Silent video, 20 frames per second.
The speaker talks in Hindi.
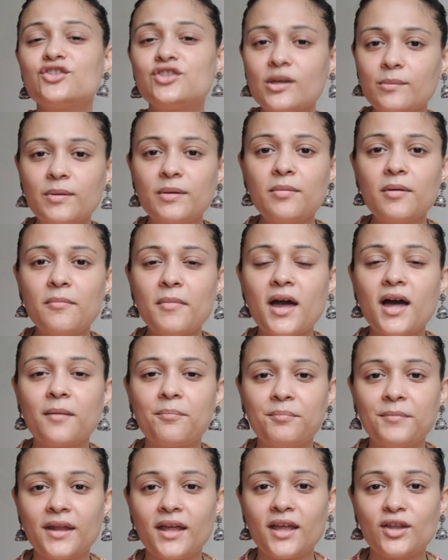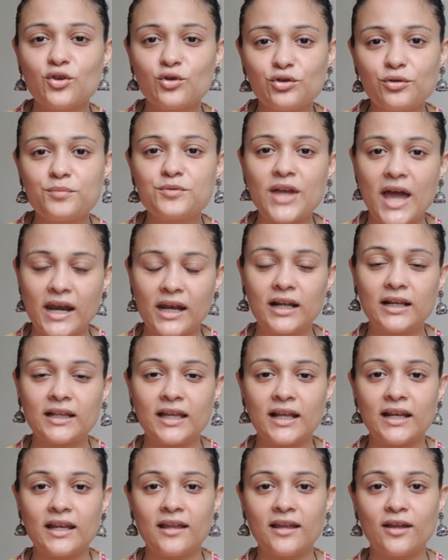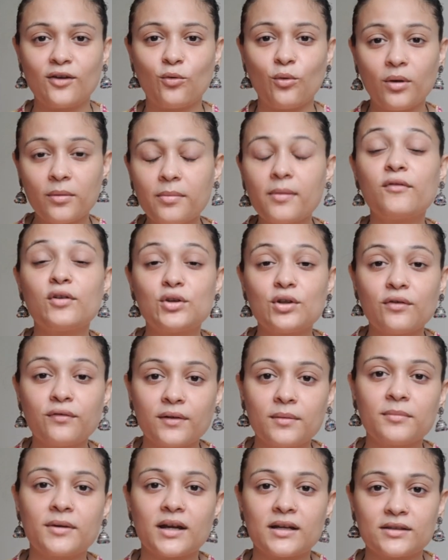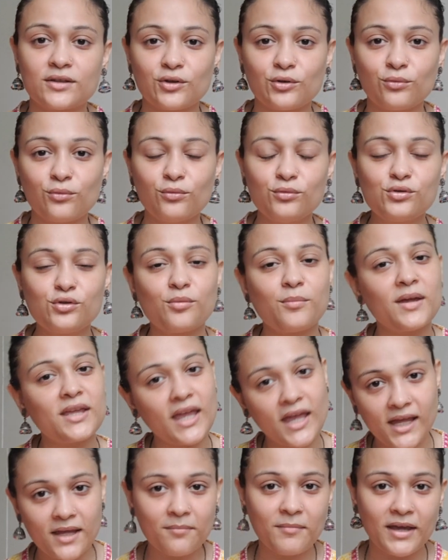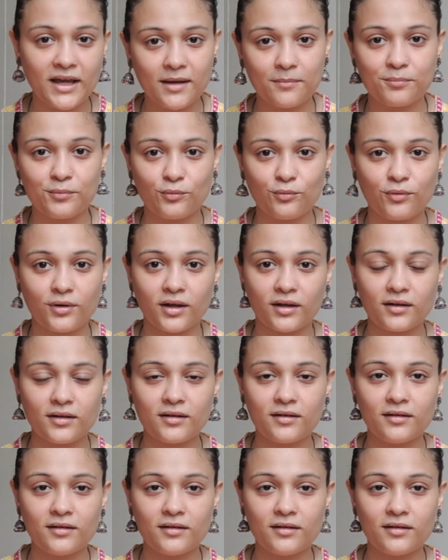जब भी मैं अपने यूट्यूब चैनल के लिए कोई भी वीडियो फिल्म करती हूँ तो मैं यही मेकअप लुक